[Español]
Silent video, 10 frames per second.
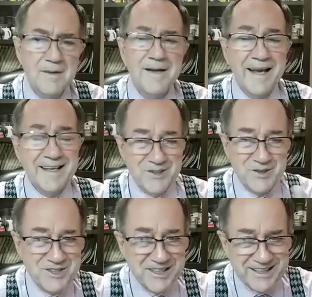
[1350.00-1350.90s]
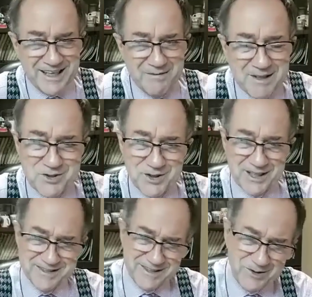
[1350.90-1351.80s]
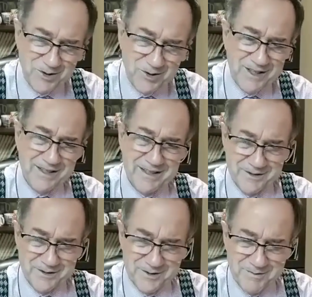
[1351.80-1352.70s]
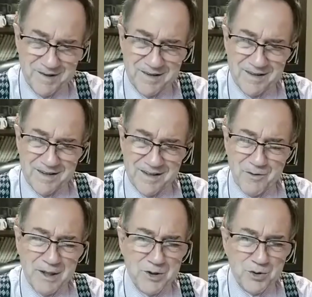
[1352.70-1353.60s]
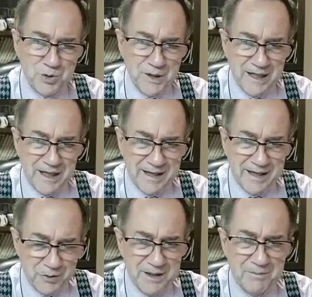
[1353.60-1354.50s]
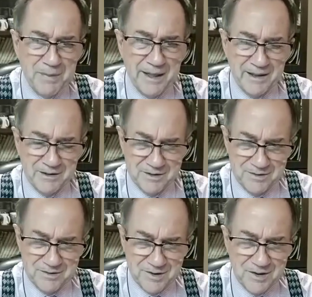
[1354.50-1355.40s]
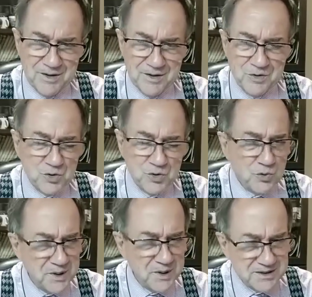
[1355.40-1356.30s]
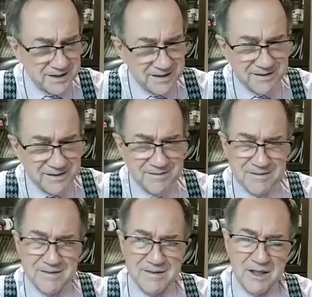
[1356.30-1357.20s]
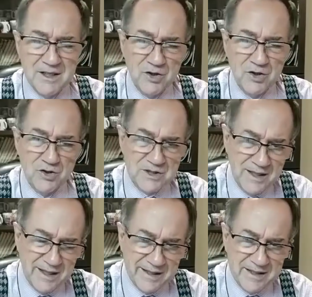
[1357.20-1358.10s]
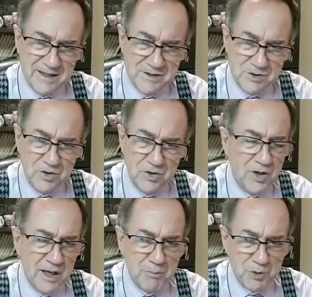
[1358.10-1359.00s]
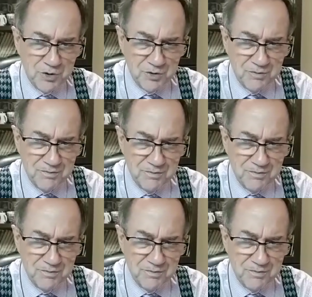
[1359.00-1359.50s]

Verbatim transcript: Eso, siquiera mencionaste tú lo del nieto. Cuando tu hija quedó en embarazo, ¿tú fuiste de los que la rechazó o la apoyó?